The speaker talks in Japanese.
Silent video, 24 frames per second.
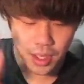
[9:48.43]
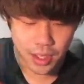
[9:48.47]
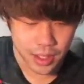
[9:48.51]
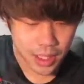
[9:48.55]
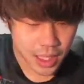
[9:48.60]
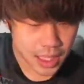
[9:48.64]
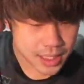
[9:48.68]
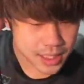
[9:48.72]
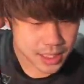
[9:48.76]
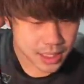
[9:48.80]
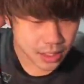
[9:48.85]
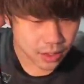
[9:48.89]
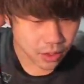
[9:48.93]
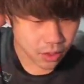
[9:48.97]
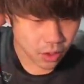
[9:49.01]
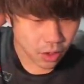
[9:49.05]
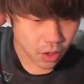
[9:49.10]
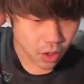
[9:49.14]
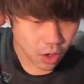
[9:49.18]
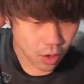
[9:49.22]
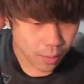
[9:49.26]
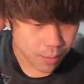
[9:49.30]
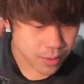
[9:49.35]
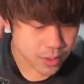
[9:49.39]
なんですけ
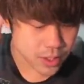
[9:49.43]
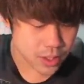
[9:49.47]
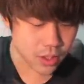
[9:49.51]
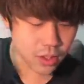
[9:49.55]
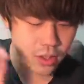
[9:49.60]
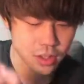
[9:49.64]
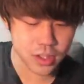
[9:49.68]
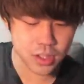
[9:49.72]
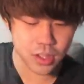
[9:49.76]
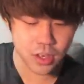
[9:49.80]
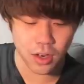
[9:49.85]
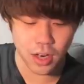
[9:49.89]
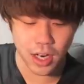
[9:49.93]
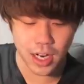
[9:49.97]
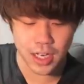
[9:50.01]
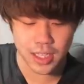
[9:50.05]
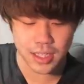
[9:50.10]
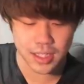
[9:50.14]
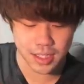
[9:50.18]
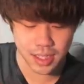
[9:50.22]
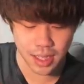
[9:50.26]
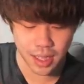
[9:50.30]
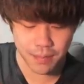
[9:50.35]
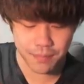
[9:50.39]
ど、もうそろそろあれ
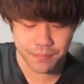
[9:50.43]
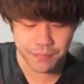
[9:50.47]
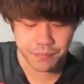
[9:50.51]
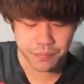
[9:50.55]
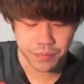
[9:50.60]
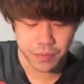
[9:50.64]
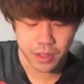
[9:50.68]
ですね。